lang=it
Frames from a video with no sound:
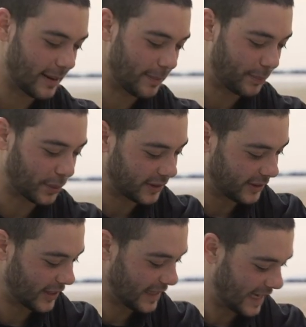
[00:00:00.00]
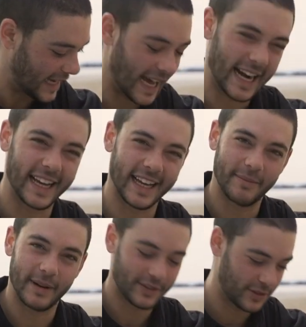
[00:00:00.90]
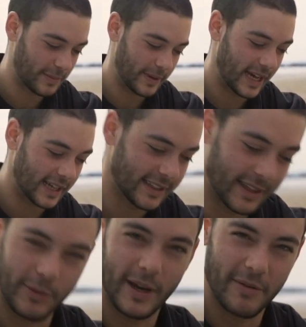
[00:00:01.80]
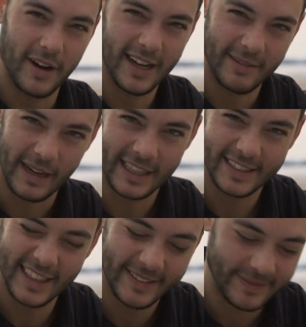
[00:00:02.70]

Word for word: è la porzione di carne che rimane scoperta da qui a qua, basta.